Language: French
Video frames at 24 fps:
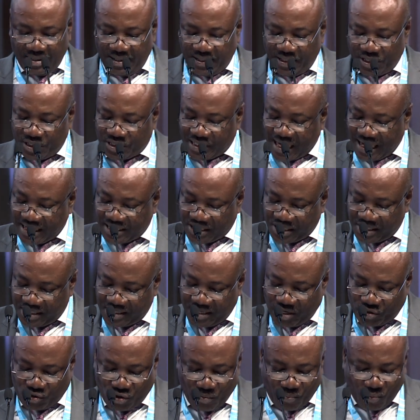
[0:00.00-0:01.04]
Il s'agit
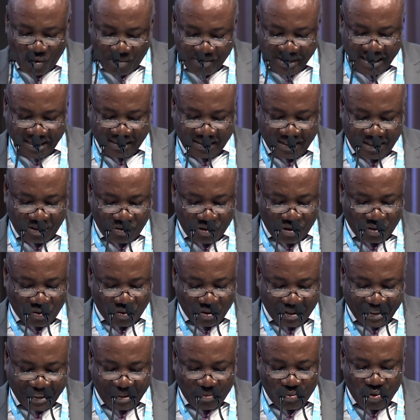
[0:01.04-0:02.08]
dans un premier temps de
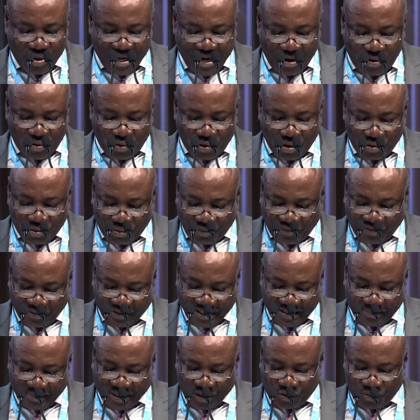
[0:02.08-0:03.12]
contribuer au
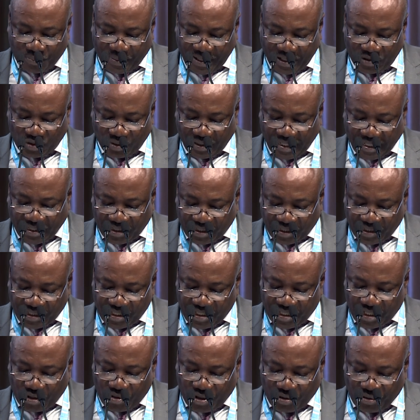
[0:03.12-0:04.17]
renouvellement du personnel
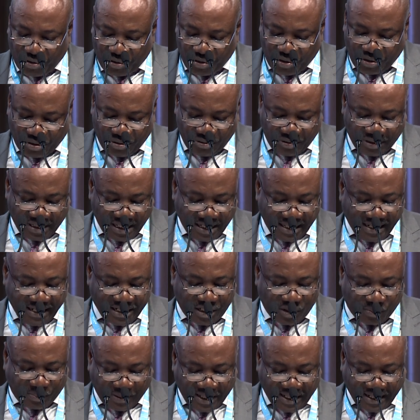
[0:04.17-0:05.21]
dirigeant de l'Union dans
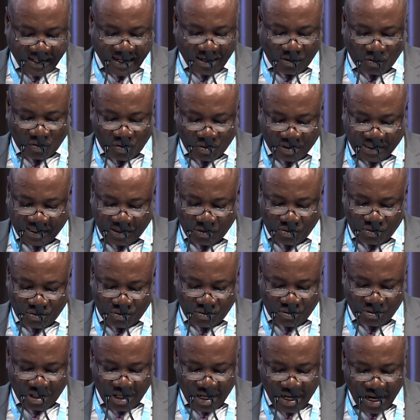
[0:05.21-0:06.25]
l'esprit qu'elle
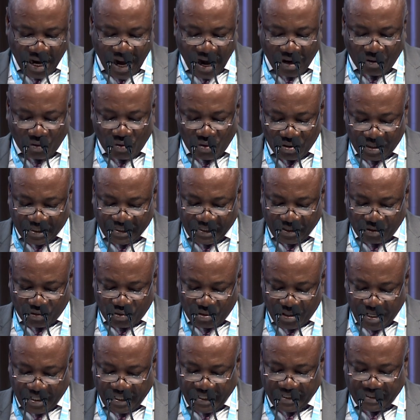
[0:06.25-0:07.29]
continue à
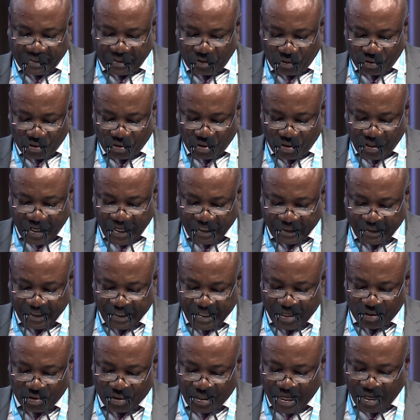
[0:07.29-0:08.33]
constituer l'institution
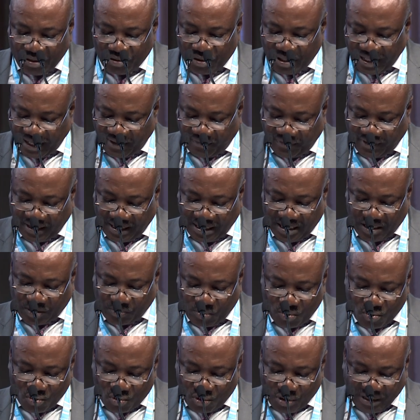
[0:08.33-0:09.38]
internationale de référence
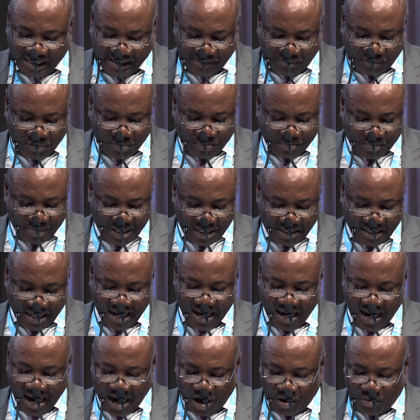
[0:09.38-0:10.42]
pour le développement
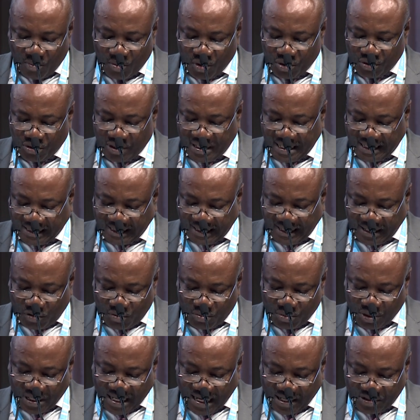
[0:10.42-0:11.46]
harmonieux des
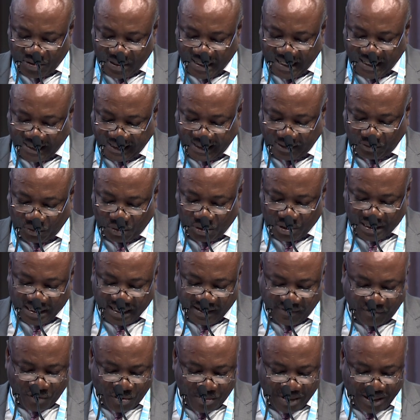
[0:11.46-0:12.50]
télécommunications et des technologies de
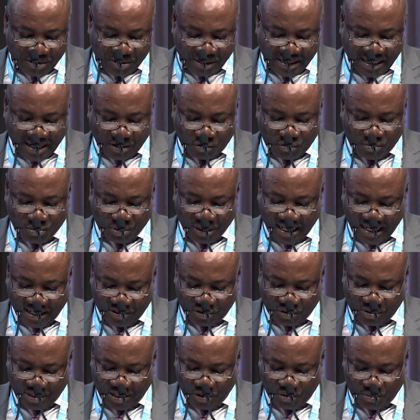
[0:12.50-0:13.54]
l'information et de la
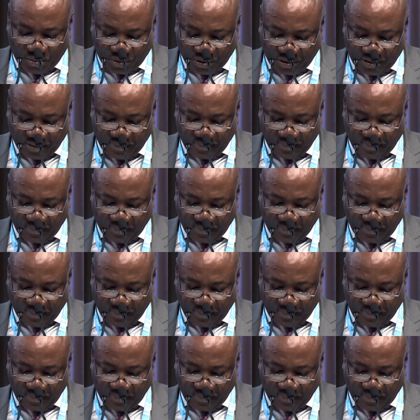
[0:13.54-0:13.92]
communication dans le monde.